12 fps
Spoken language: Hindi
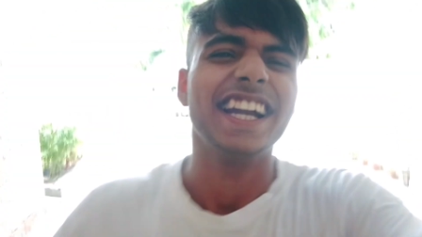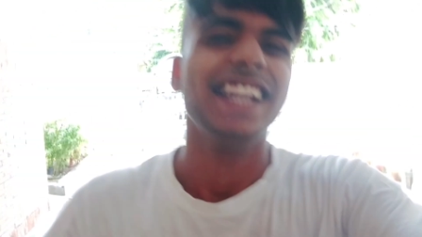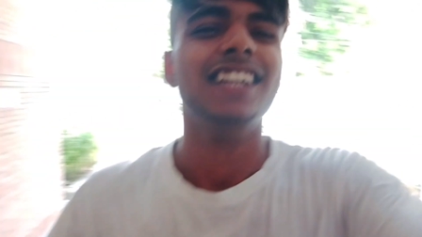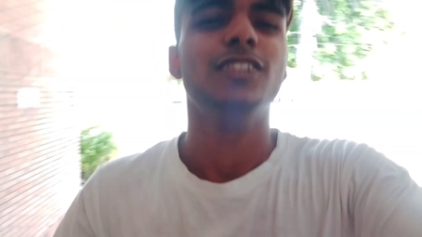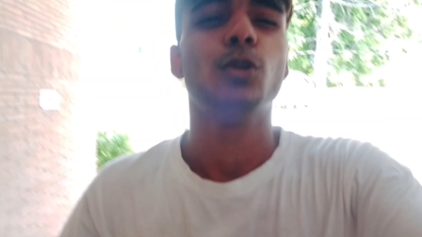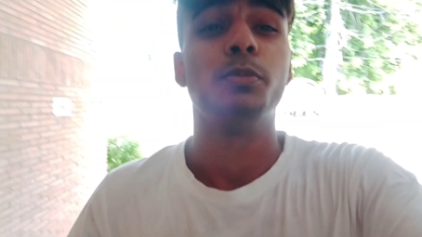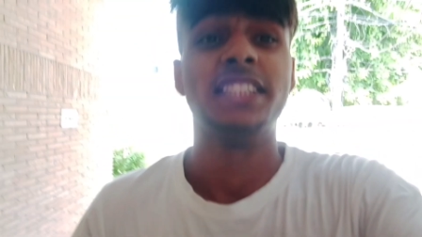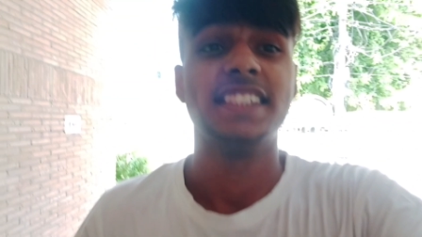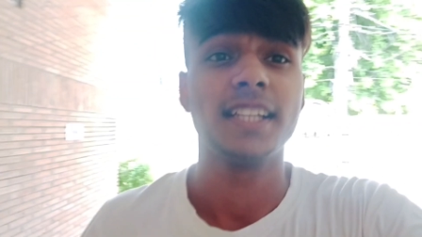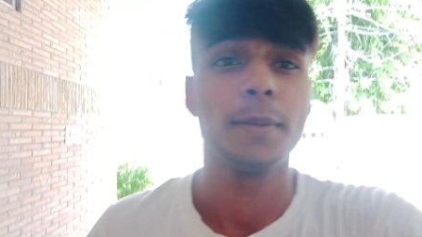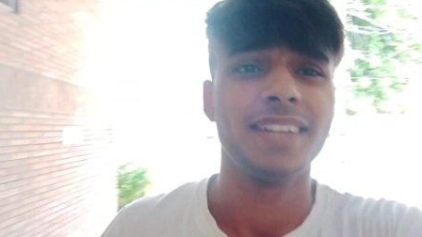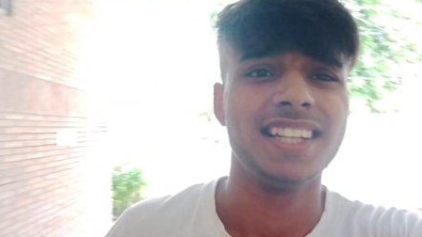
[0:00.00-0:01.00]
राइट गए सो
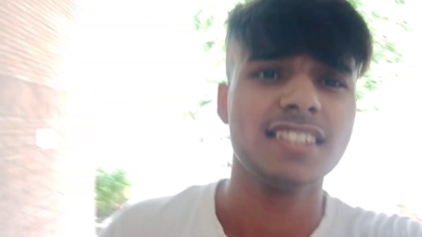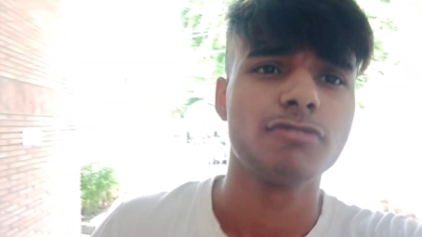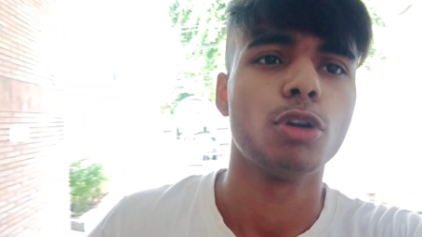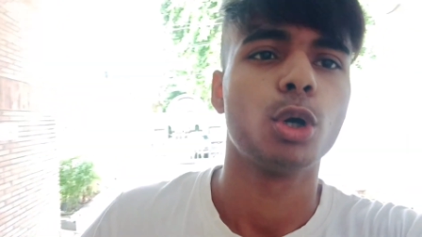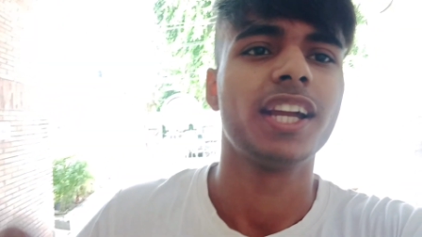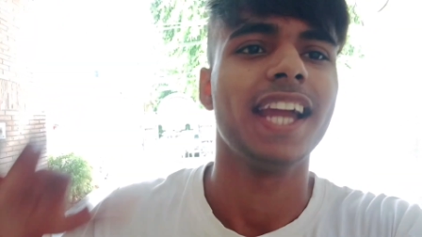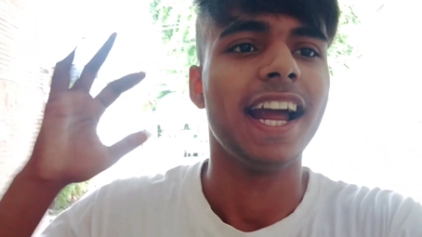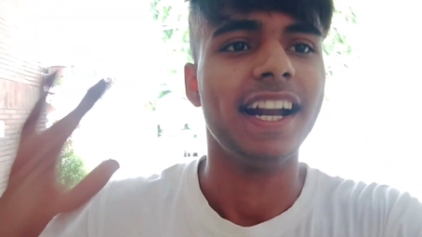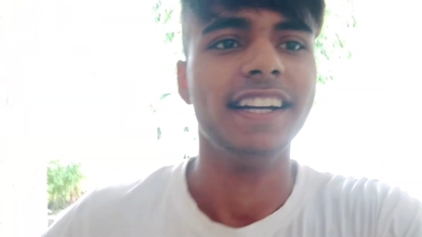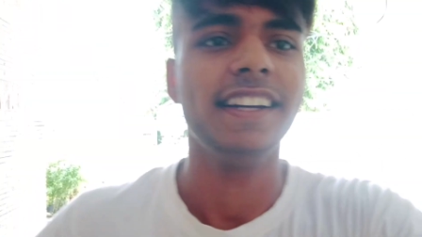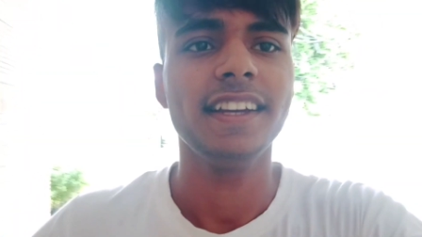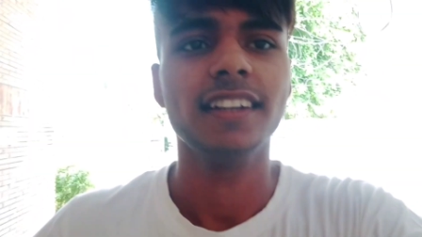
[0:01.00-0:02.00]
भी जैसे कि मैंने इस ब्लॉग की
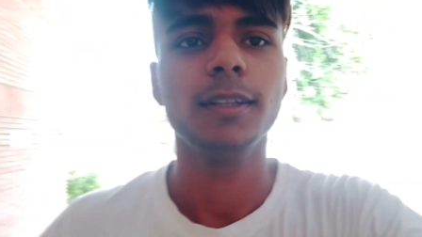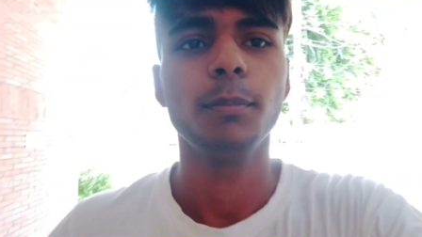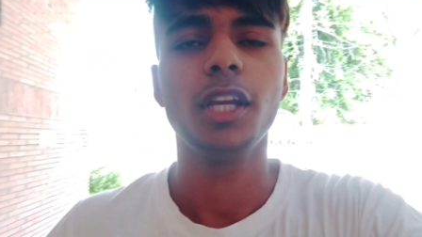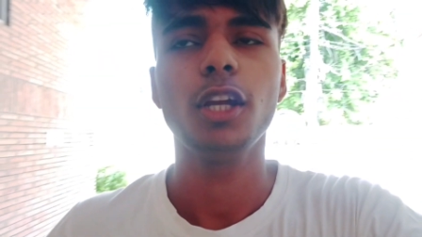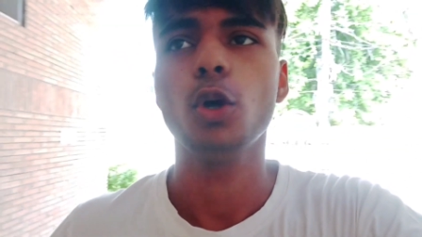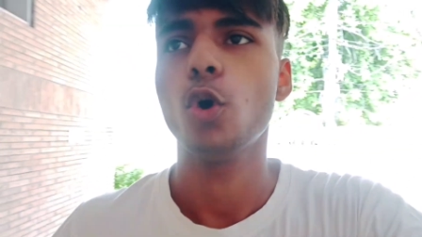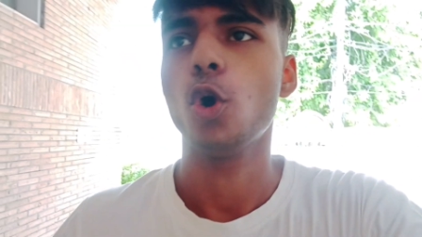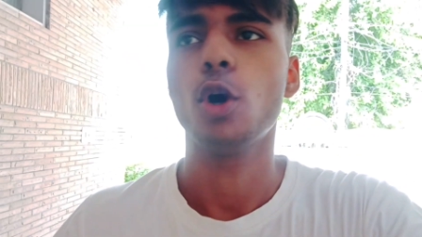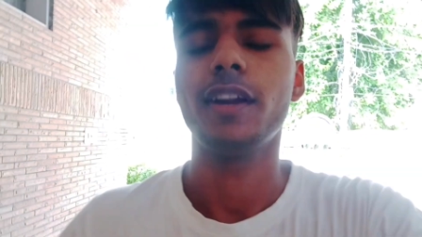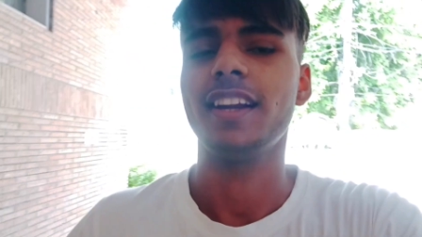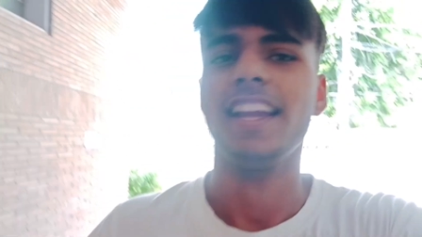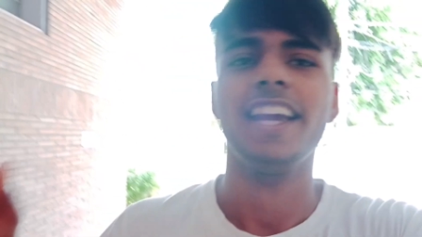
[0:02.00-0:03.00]
एडिटिंग खत्म की
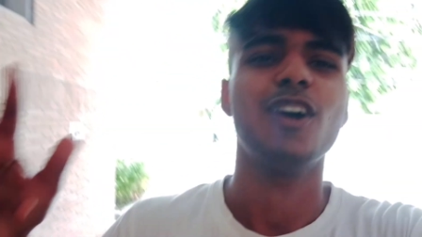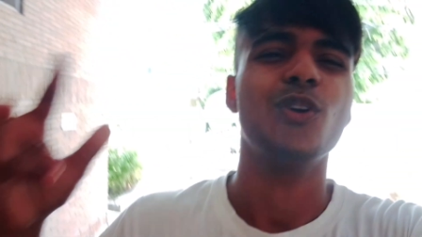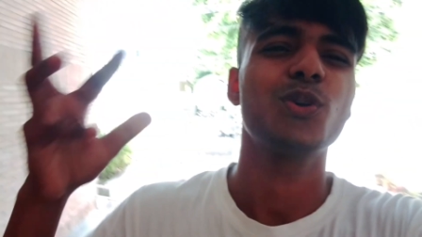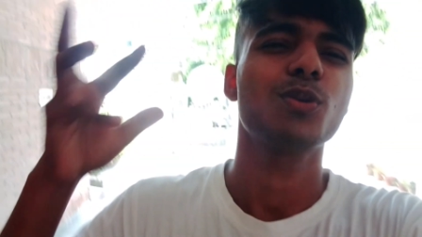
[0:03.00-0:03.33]
और एक